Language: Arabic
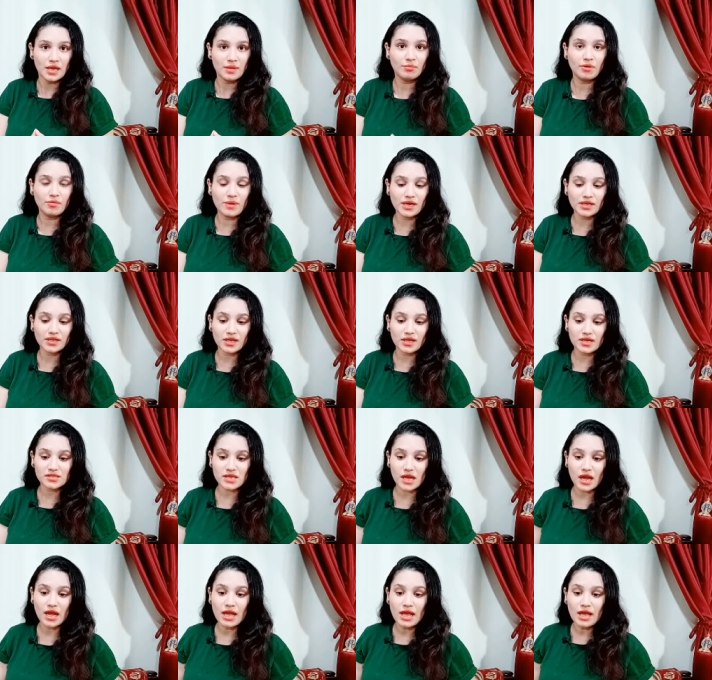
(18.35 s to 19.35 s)
بمعنى
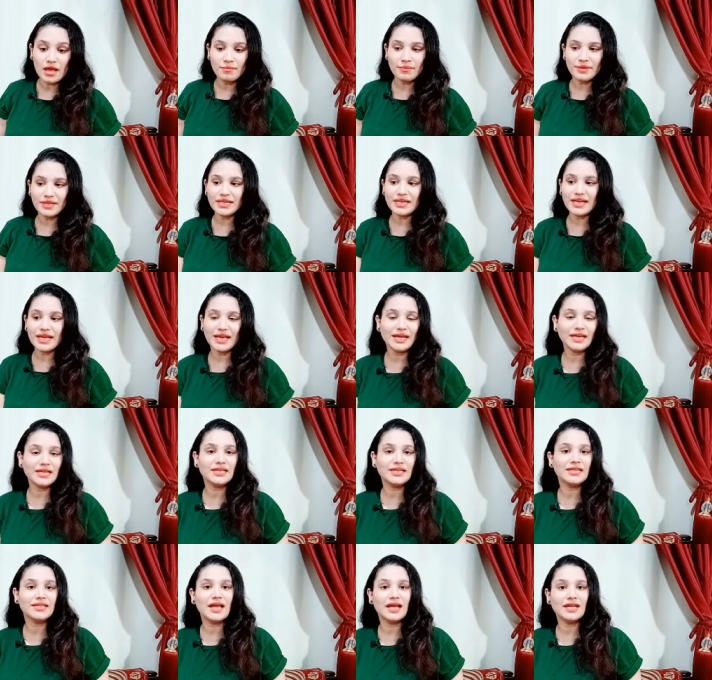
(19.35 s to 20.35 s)
اصح من
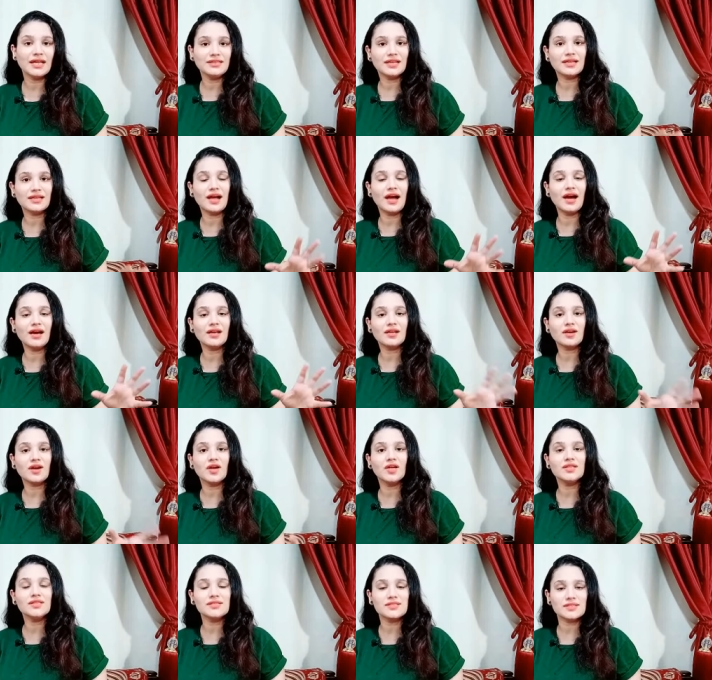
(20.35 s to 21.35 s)
الاخر كده عندك حركه
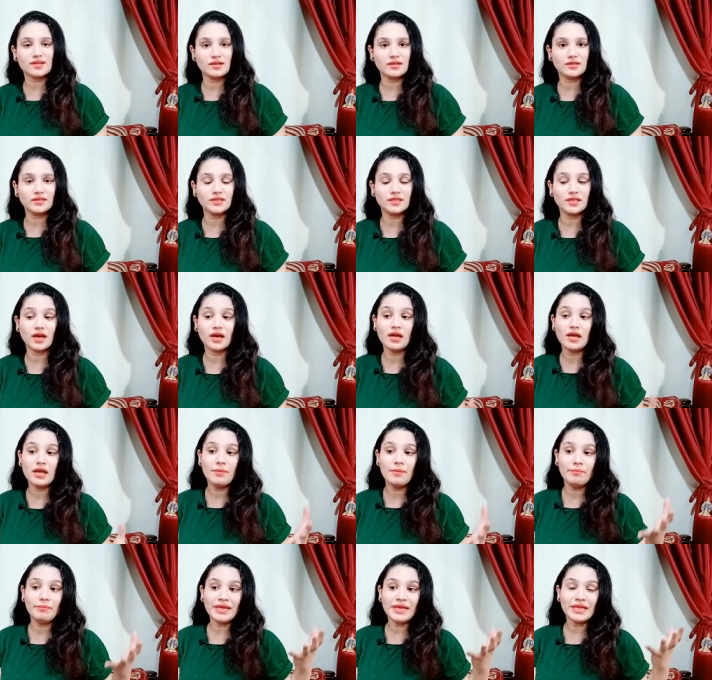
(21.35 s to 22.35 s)
انتقاليه
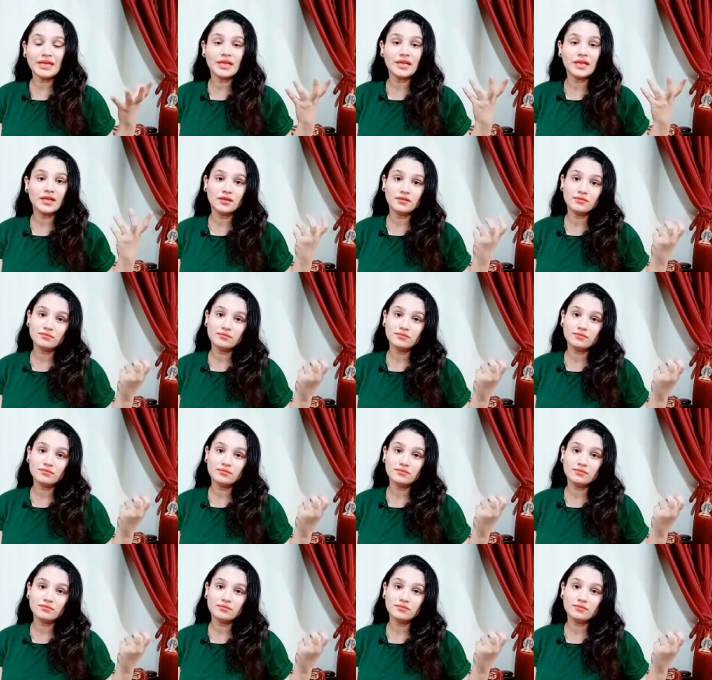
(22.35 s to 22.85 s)
من